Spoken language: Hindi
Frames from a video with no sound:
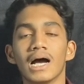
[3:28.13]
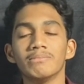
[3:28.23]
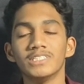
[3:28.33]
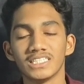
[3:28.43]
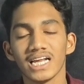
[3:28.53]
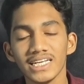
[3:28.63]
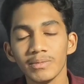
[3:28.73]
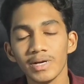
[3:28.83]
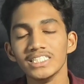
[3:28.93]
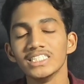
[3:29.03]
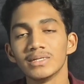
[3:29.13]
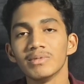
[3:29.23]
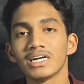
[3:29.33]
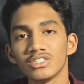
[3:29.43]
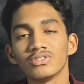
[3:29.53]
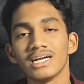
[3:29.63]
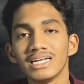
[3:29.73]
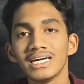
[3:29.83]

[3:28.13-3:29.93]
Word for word: अब जितना ये इमेजिनेशन में कर चुका है